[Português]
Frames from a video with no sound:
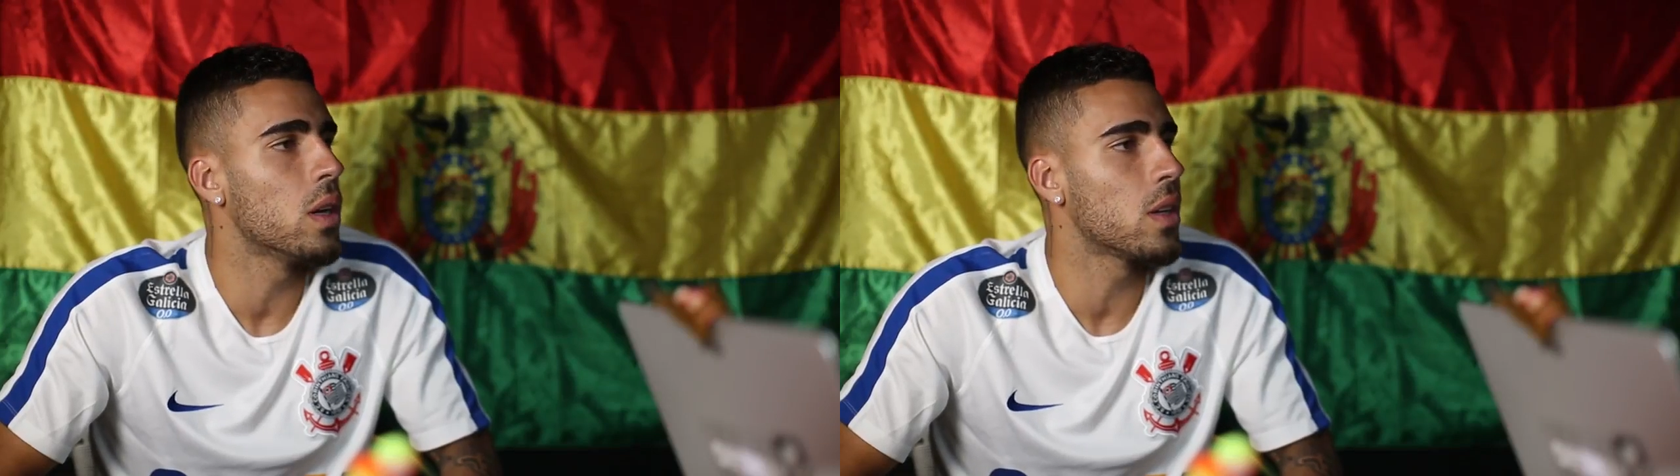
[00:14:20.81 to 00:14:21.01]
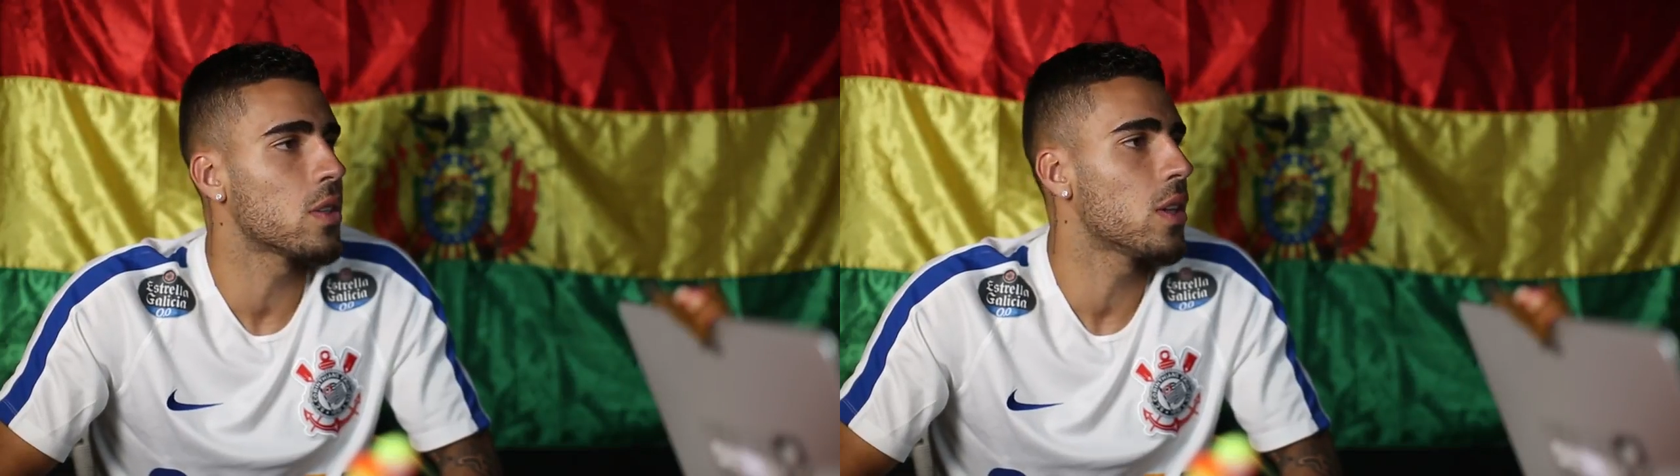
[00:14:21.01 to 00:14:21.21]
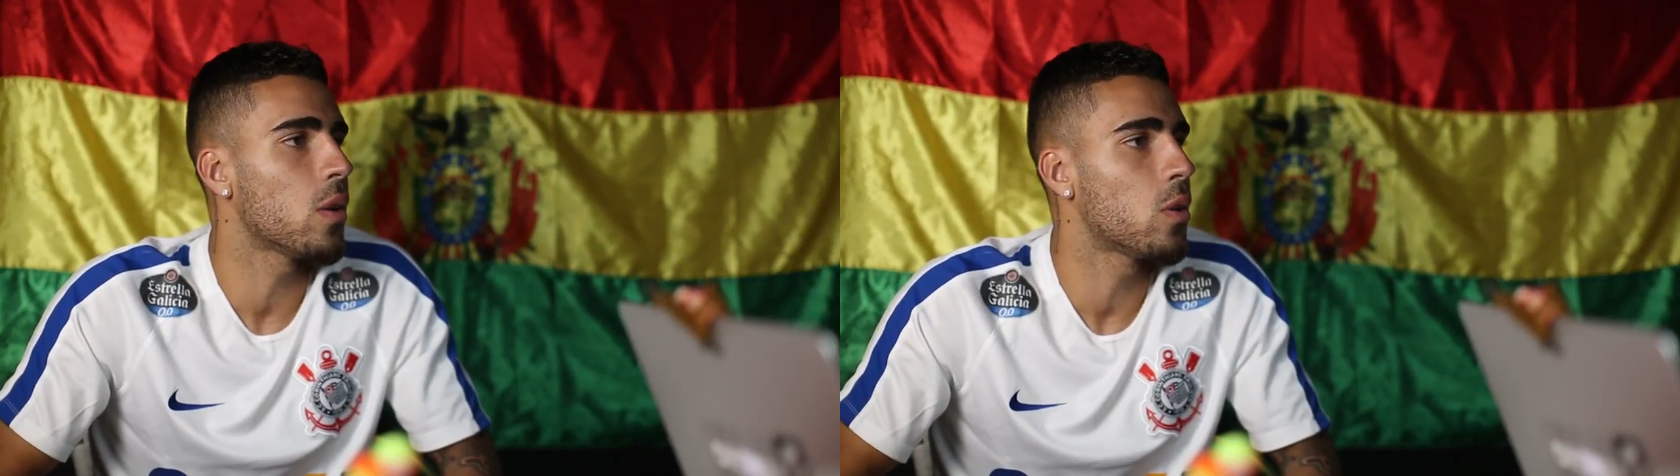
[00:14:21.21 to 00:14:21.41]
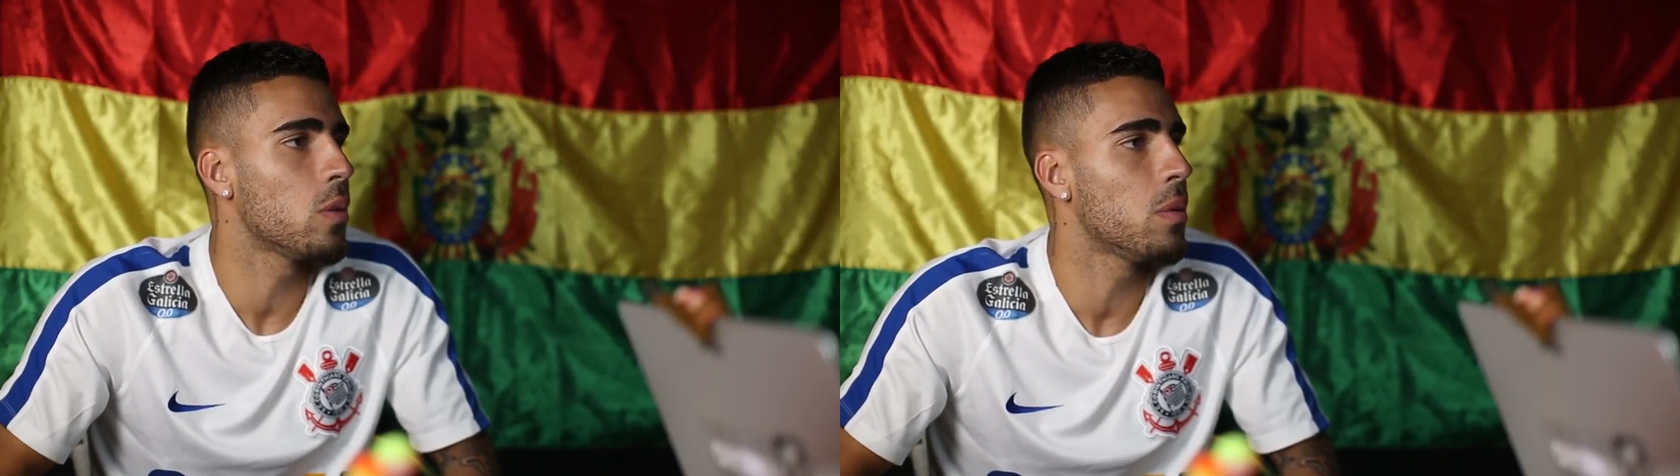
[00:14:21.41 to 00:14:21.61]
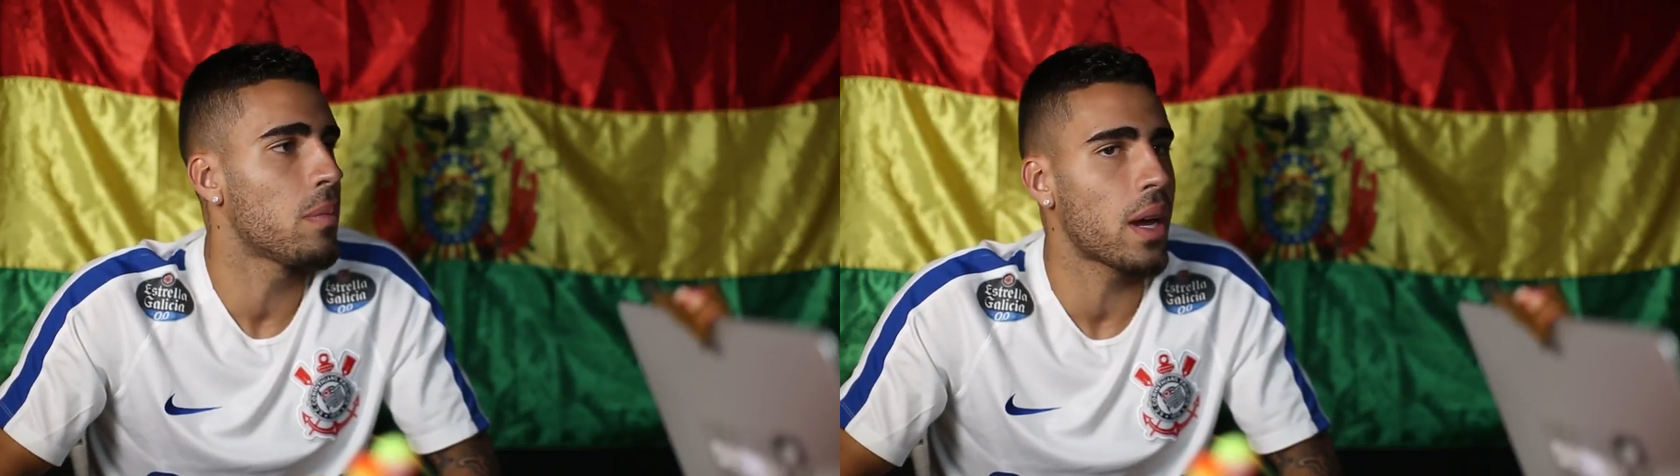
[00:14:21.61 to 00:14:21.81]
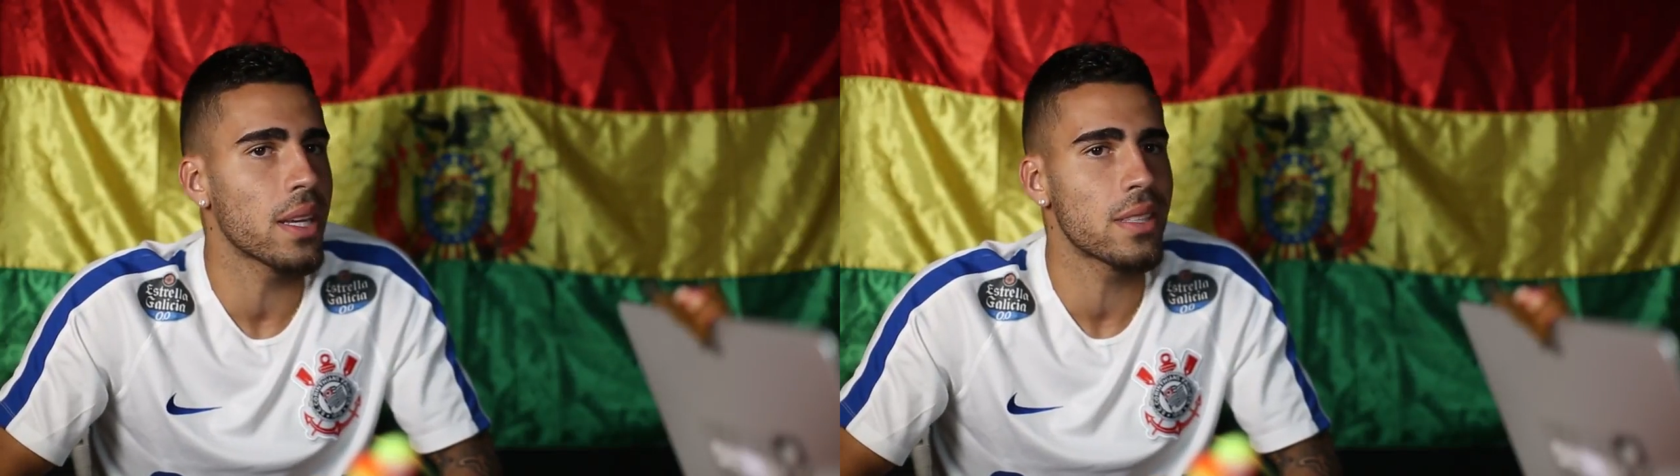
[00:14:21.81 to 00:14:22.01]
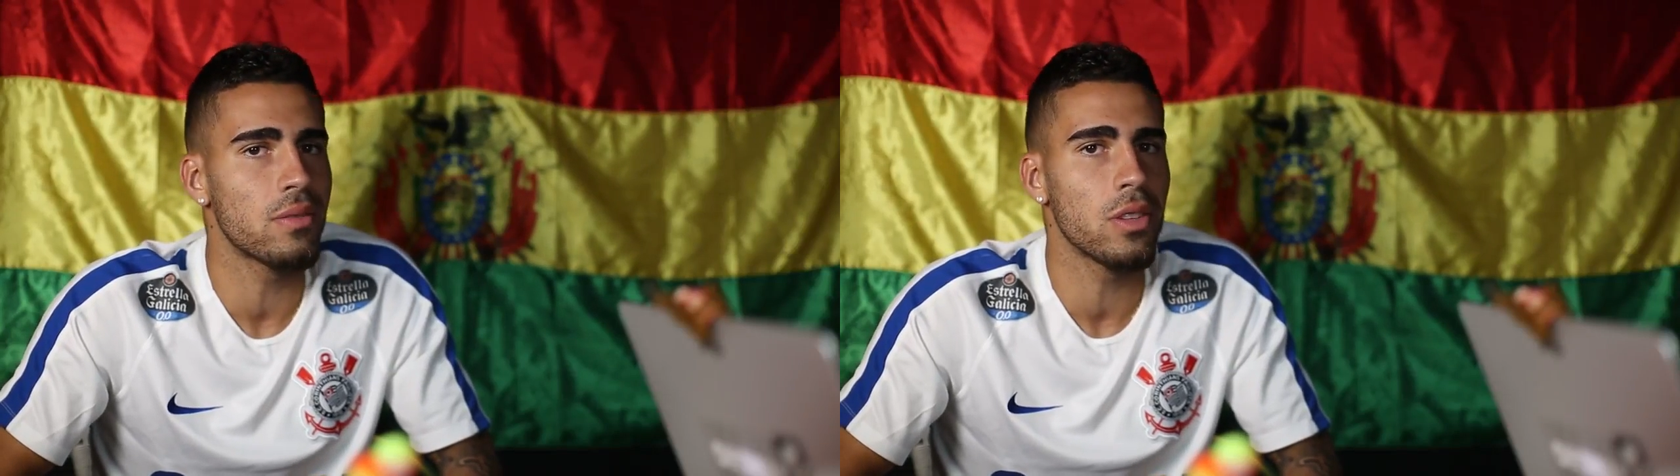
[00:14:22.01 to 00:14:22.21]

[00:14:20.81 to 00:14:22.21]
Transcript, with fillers: anos é o clube mais